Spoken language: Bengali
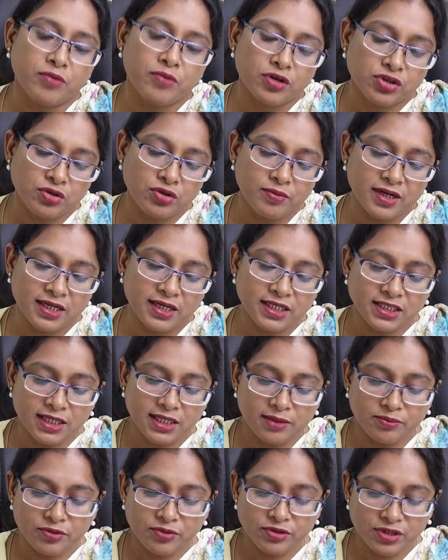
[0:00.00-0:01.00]
বর্তমানে
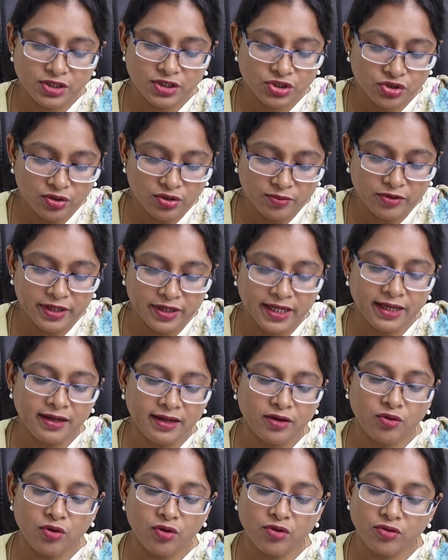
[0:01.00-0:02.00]
সাম্প্রতিক সময়ে
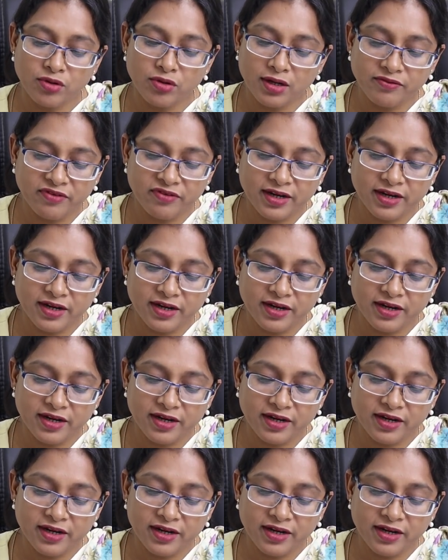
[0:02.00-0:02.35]
করোনা